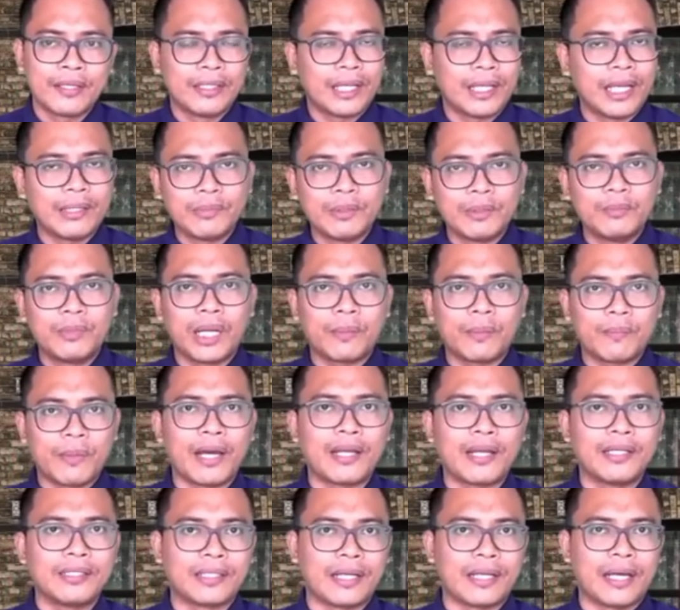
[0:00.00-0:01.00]
dalam beberapa
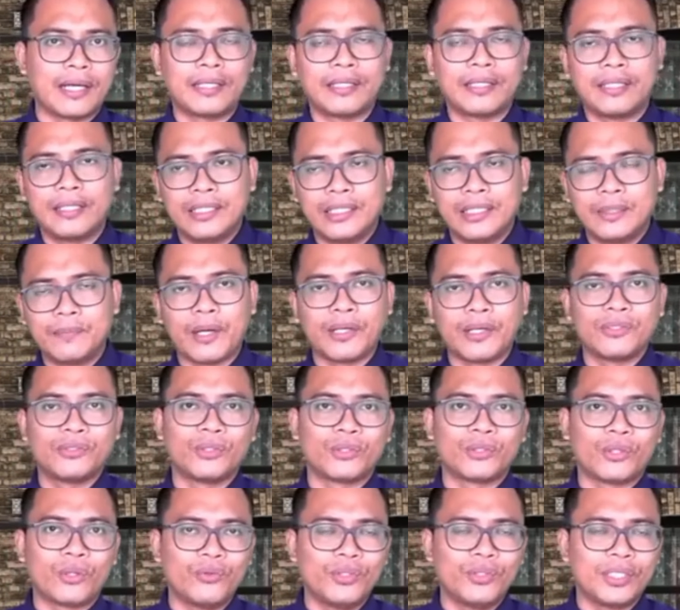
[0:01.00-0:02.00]
hari terakhir ini Pak
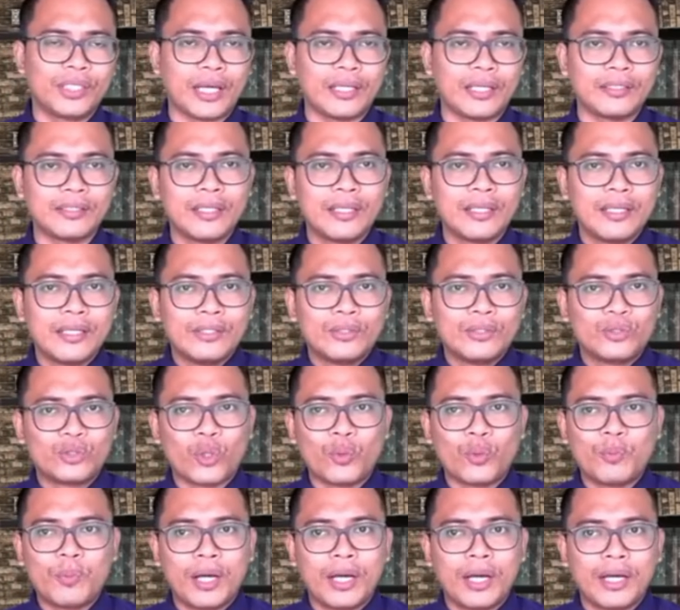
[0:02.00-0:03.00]
Jokowi kan
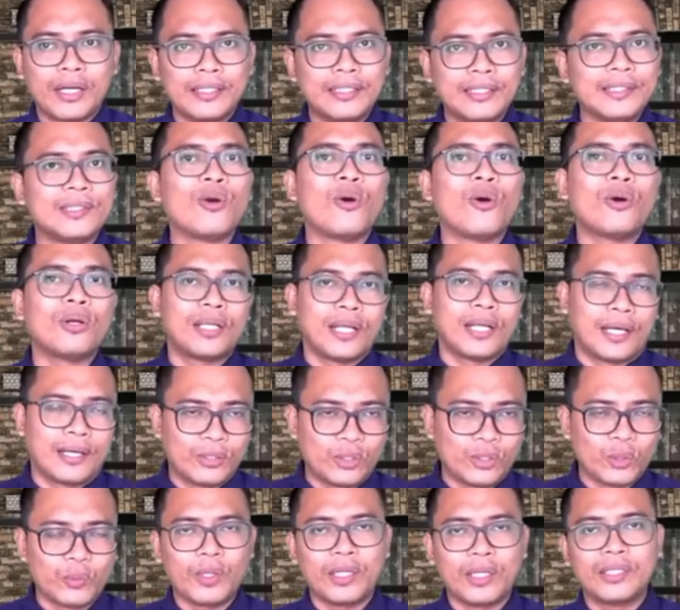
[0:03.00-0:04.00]
coba
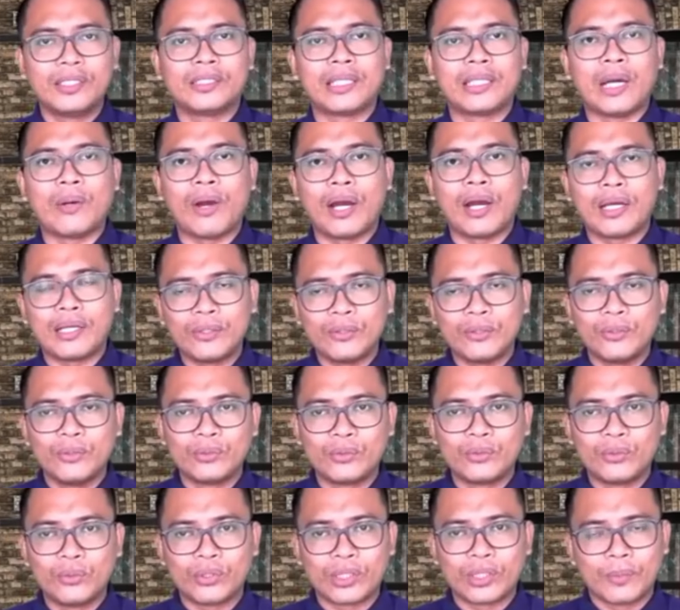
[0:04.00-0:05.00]
digoda, coba ditawari
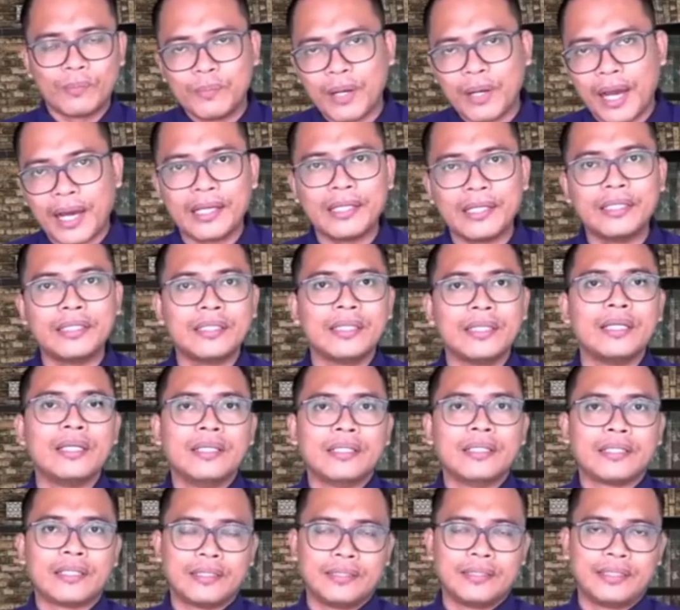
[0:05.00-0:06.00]
untuk kembali
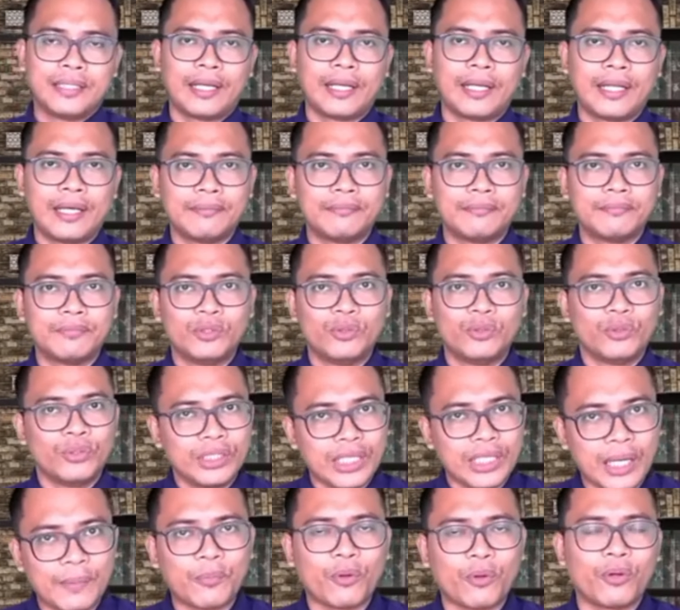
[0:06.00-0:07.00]
ke dalam
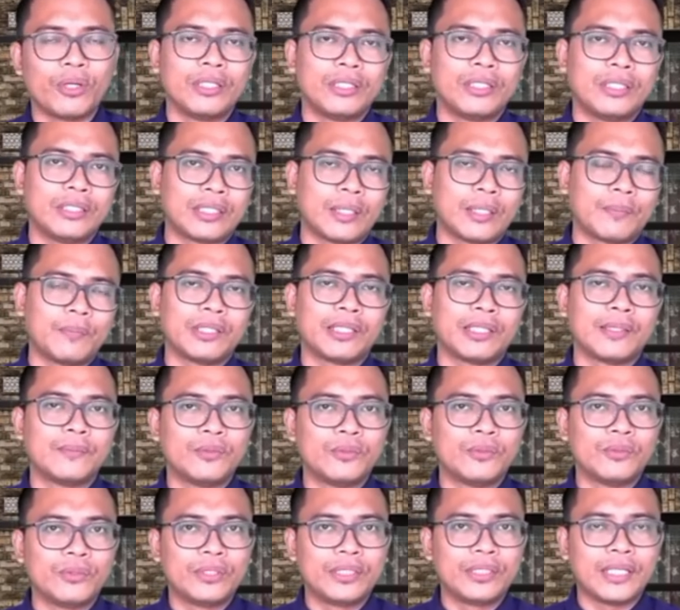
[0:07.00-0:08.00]
dunia politik tapi
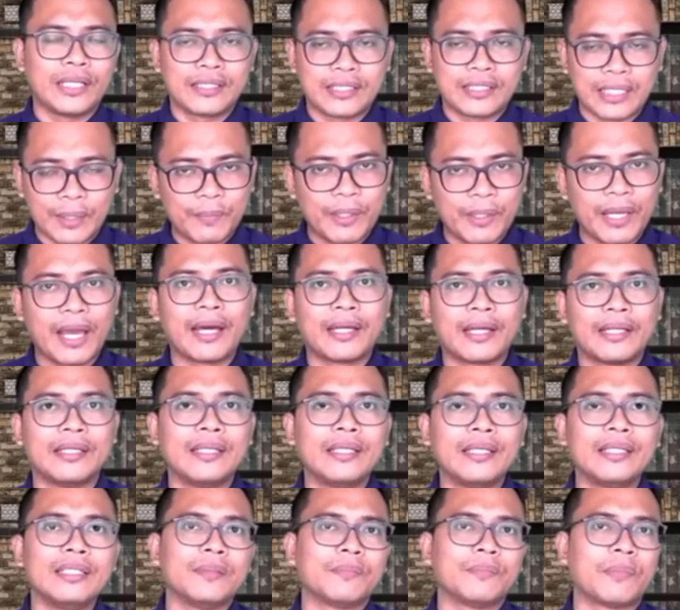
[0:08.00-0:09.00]
kemudian sampai hari
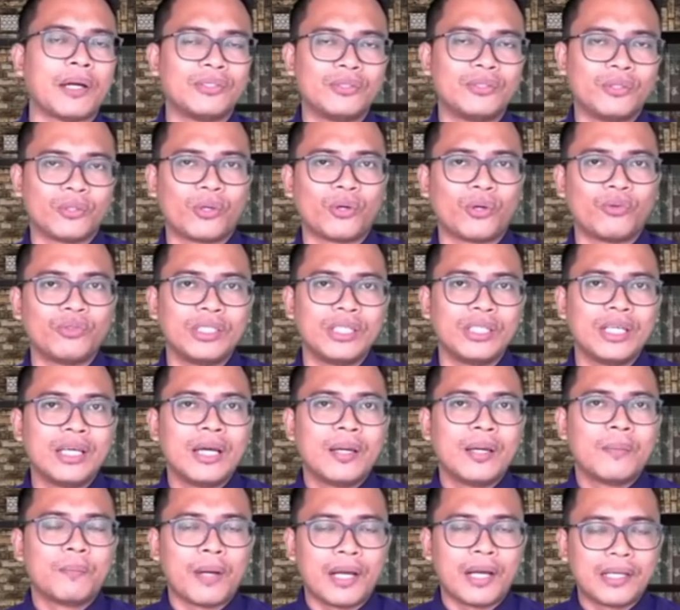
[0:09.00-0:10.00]
ini Pak Jokowi
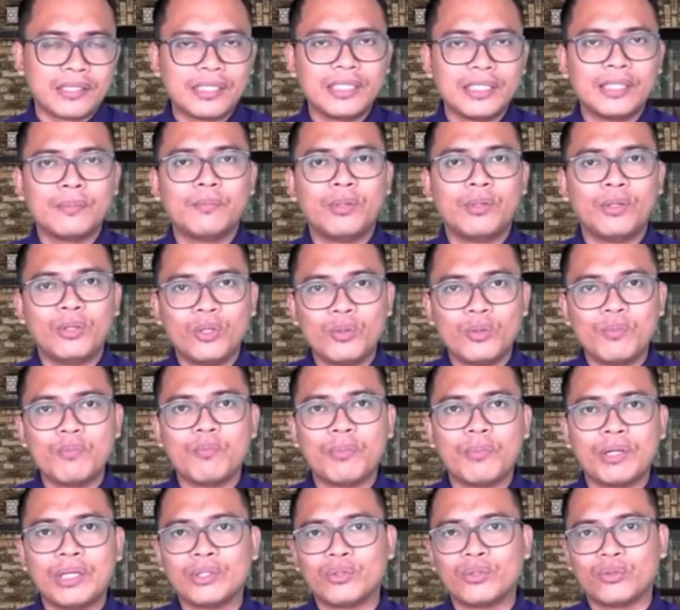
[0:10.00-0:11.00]
masih
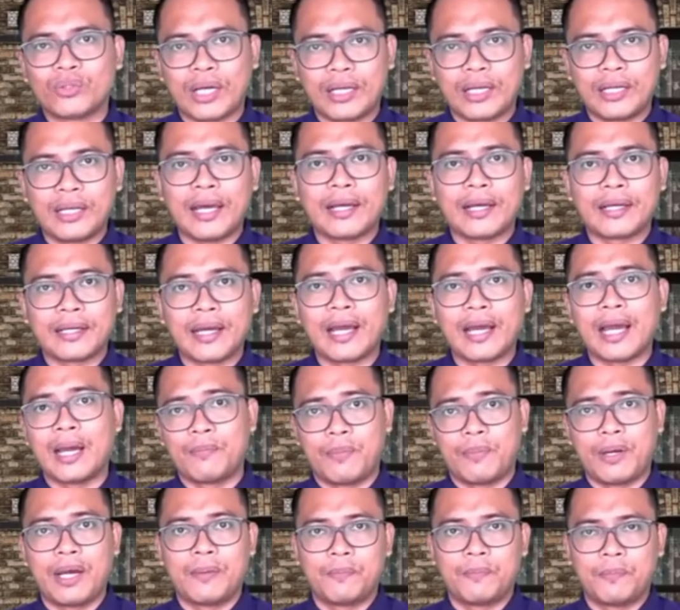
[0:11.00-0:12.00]
belum menentukan
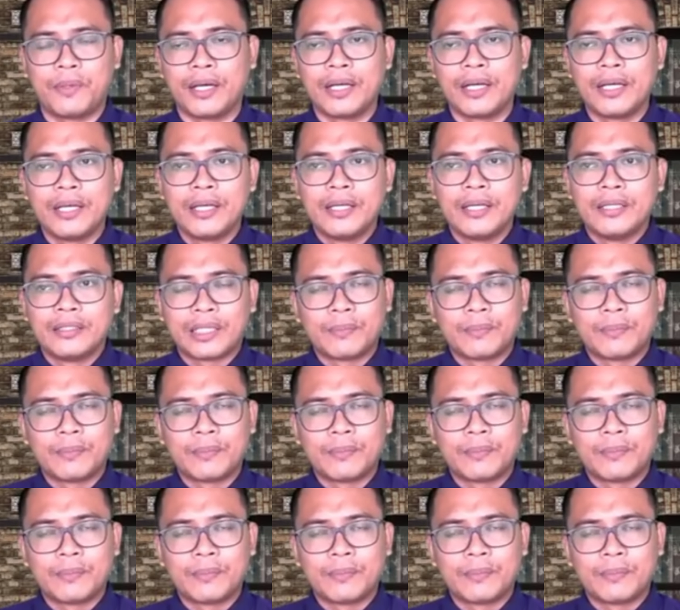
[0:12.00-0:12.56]
langkah apa-apa.